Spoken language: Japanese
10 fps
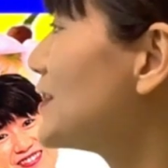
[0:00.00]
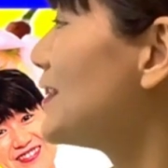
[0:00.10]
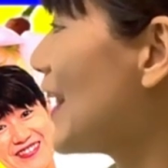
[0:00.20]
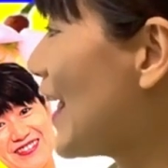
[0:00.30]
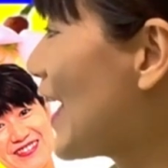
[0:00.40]

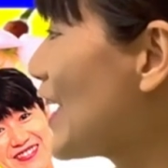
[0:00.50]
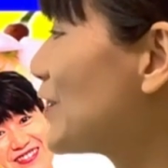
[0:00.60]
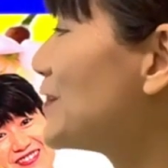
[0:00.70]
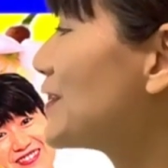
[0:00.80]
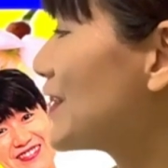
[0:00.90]
運恋愛
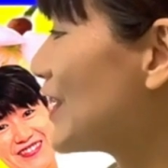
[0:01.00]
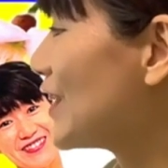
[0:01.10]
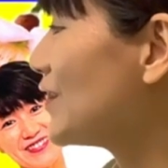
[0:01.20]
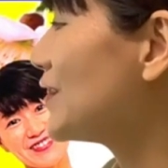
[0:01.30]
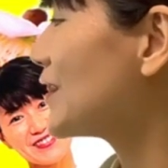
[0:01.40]
運金
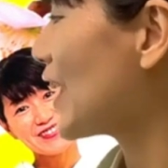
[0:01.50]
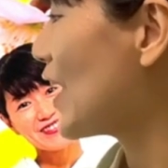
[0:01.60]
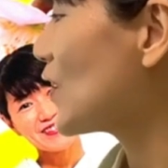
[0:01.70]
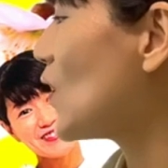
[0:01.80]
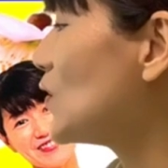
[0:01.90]
運健
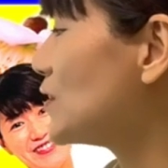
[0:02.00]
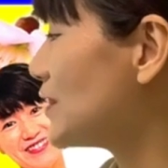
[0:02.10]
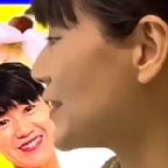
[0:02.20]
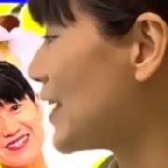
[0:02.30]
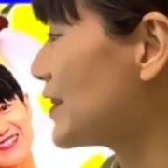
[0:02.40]
康運
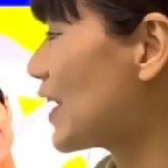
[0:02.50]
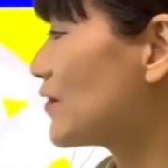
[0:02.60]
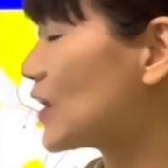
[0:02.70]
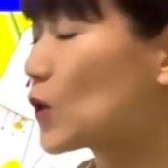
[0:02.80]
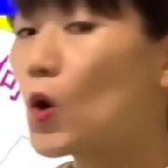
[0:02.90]
全体
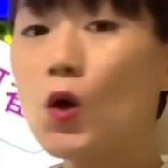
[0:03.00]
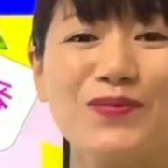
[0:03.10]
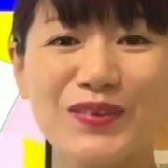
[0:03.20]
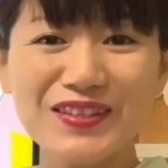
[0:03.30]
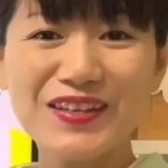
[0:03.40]
運など
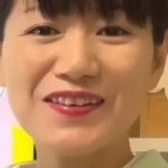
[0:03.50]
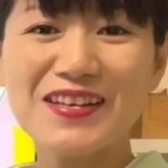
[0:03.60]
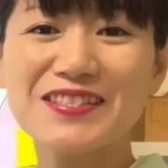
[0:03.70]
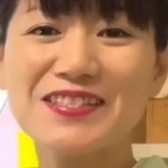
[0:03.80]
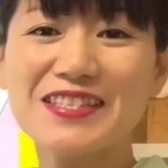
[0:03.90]
もっと詳
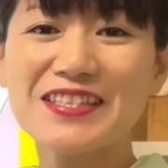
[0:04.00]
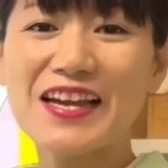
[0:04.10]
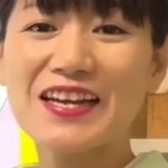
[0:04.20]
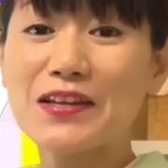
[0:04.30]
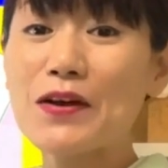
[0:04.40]
しく知りた
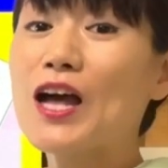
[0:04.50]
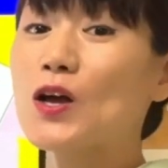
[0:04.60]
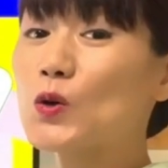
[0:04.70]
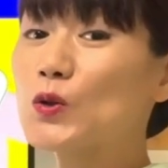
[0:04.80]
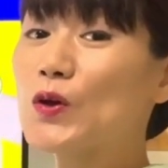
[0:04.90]
い方は
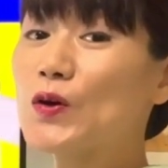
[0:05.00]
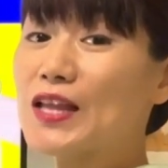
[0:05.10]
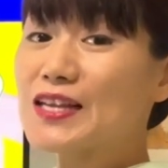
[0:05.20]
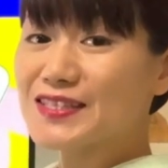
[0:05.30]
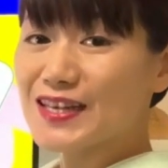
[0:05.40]
このよう
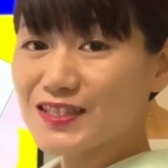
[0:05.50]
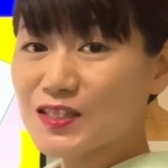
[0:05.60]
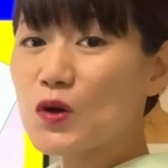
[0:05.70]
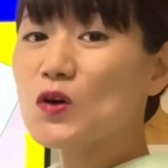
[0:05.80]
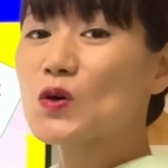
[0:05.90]
な冊子
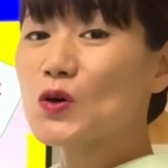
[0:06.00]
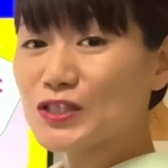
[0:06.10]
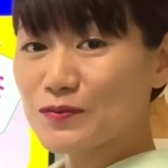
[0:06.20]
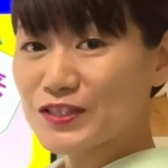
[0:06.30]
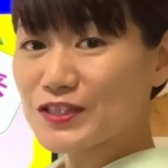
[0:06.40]
もご
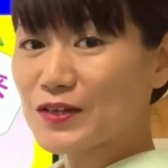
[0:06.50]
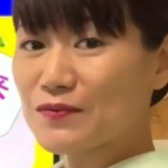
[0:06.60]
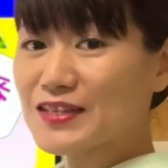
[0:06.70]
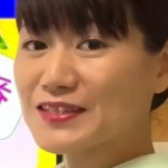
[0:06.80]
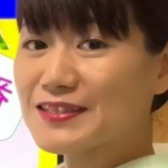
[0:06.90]
準備しており
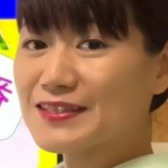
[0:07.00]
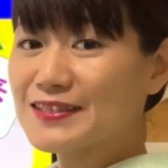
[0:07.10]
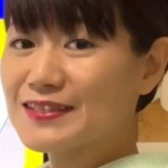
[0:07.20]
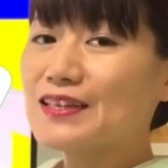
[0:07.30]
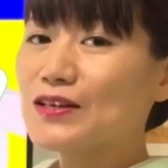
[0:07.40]
ます
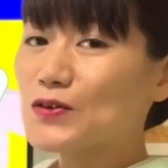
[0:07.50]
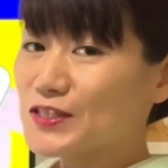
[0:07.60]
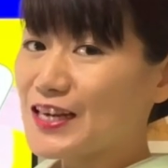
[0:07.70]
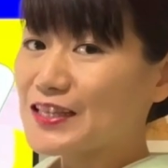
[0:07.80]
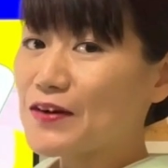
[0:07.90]
こち
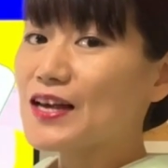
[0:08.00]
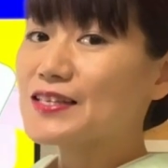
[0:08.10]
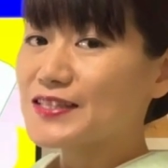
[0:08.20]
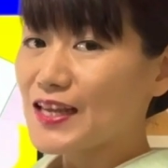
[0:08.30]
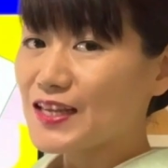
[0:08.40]
らには
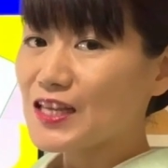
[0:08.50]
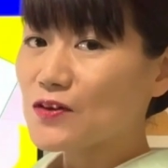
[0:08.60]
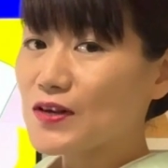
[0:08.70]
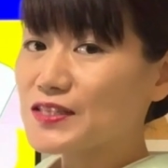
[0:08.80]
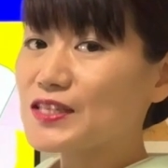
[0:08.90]
さらに
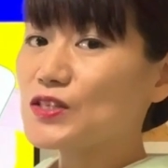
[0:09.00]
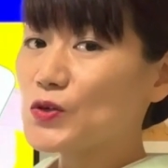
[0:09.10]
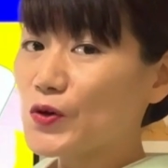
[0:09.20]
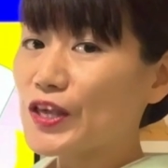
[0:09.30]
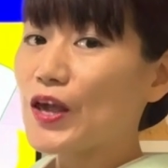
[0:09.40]
詳しい
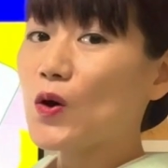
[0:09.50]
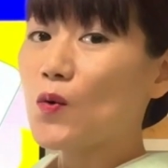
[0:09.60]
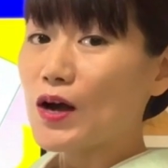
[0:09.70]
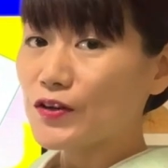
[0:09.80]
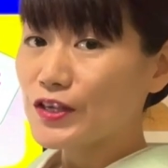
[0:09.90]
良い傾向
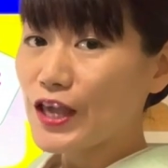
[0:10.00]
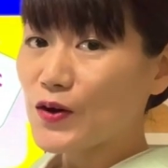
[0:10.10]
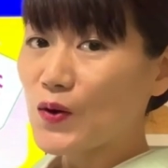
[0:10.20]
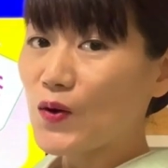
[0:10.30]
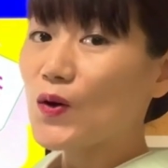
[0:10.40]
悪い傾
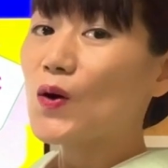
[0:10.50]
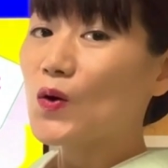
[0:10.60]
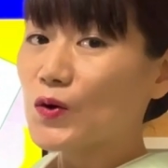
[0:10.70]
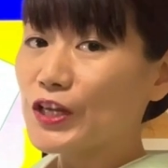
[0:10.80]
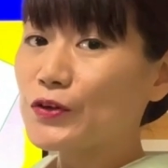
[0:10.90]
向起
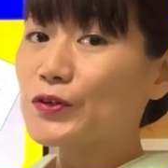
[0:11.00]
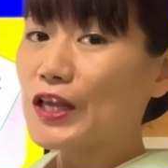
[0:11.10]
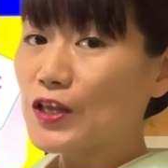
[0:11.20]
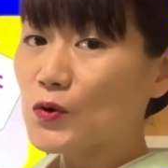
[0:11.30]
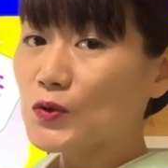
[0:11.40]
こりうる出
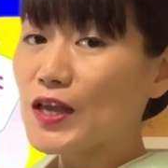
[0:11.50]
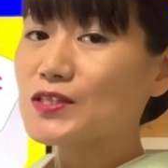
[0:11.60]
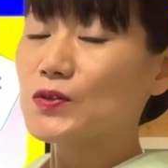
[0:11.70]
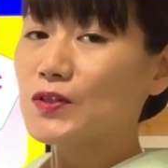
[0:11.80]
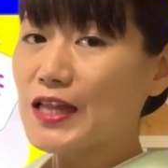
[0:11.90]
来事や
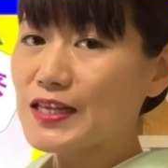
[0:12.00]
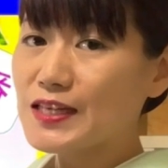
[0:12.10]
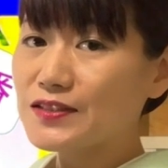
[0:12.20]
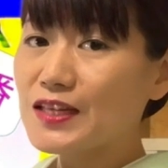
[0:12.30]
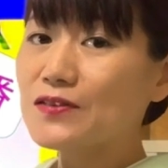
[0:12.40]
その対
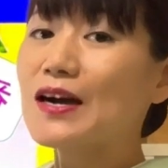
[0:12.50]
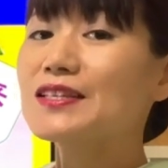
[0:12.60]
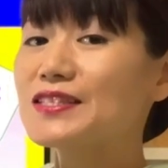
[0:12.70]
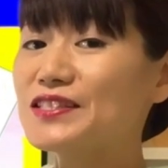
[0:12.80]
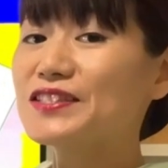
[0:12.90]
策などが
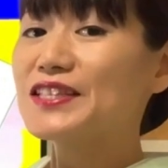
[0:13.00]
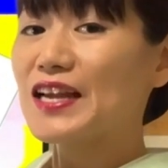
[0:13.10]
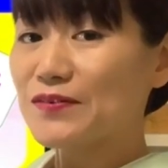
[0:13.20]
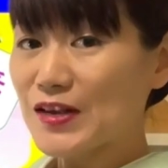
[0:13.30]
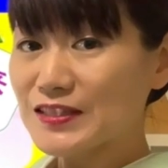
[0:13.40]
記してあ
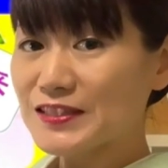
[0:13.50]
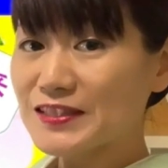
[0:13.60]
ります